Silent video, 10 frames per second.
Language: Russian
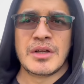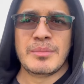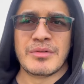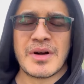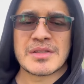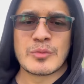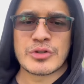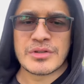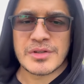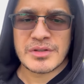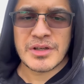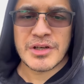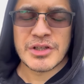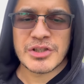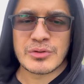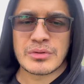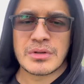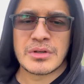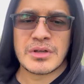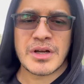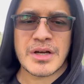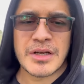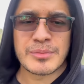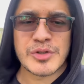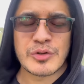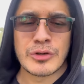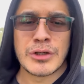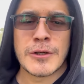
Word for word: по возможности крышу, хлеб, соль.